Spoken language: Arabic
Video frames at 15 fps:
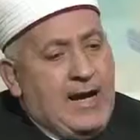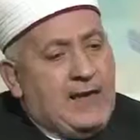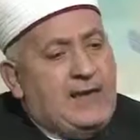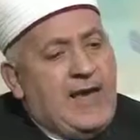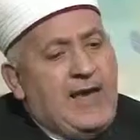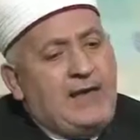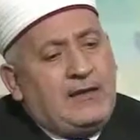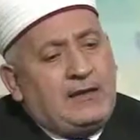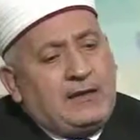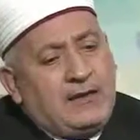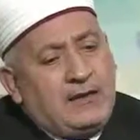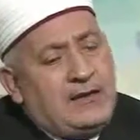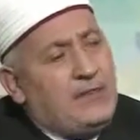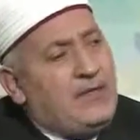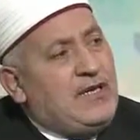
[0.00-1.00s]
الناحية
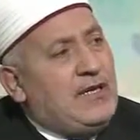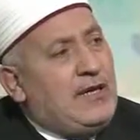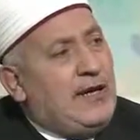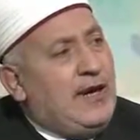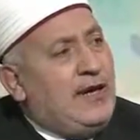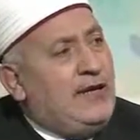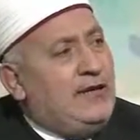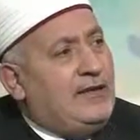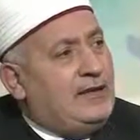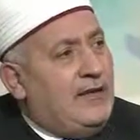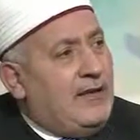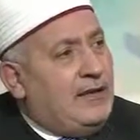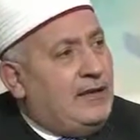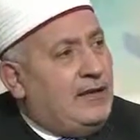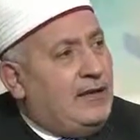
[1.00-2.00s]
التنظيمية
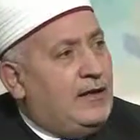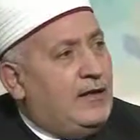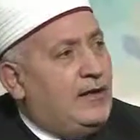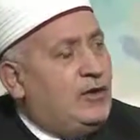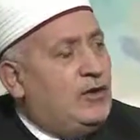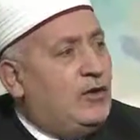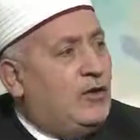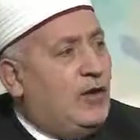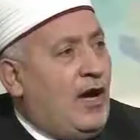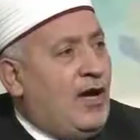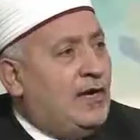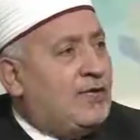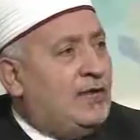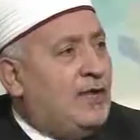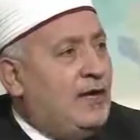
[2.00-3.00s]
الإدارية أنه
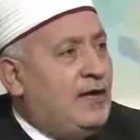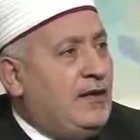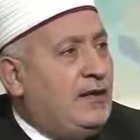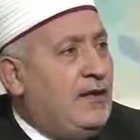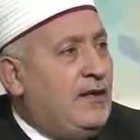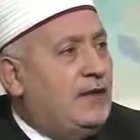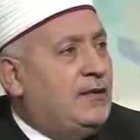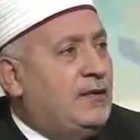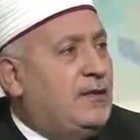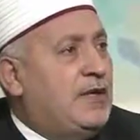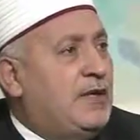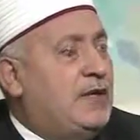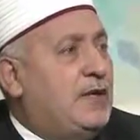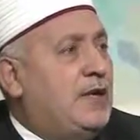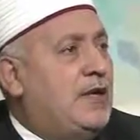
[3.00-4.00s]
حظنا إحنا
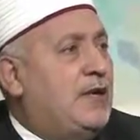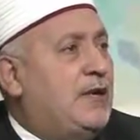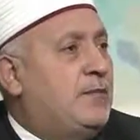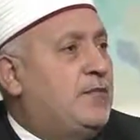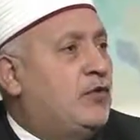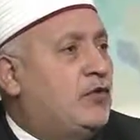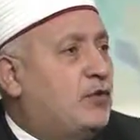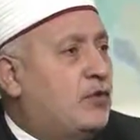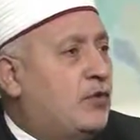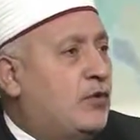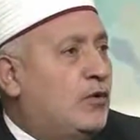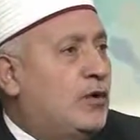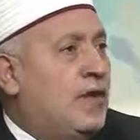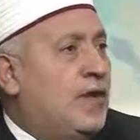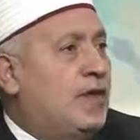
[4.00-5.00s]
ضمن آه،
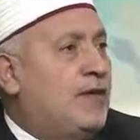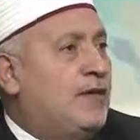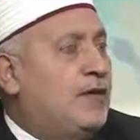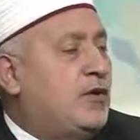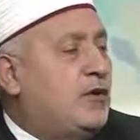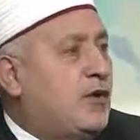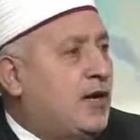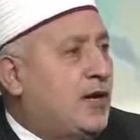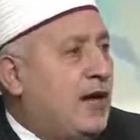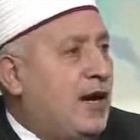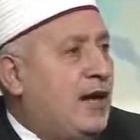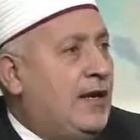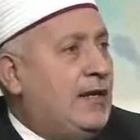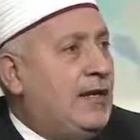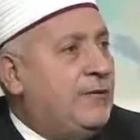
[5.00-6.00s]
بروتوكول الذي يوقع
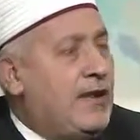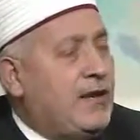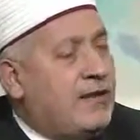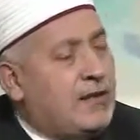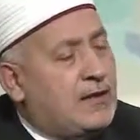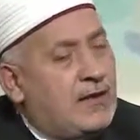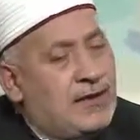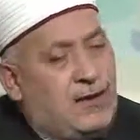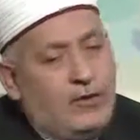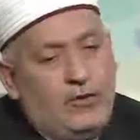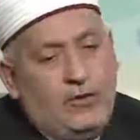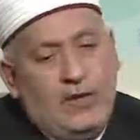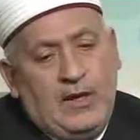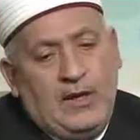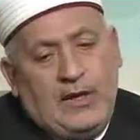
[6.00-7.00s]
عليه ما ذكره
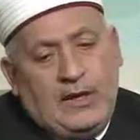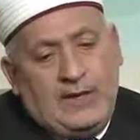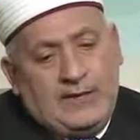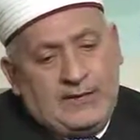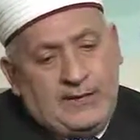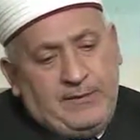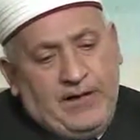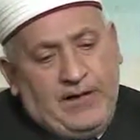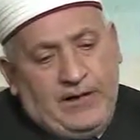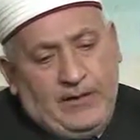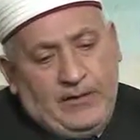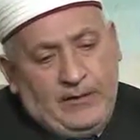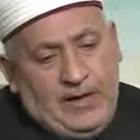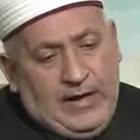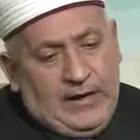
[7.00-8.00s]
زميلي
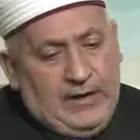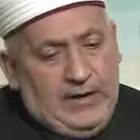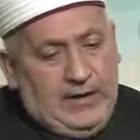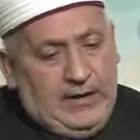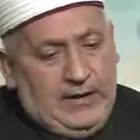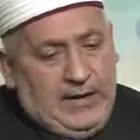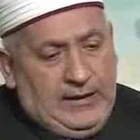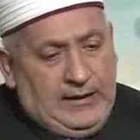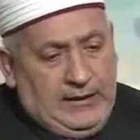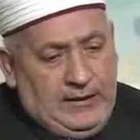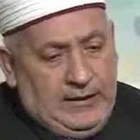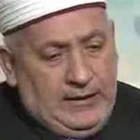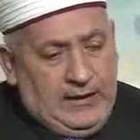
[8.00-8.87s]
وأخي يعني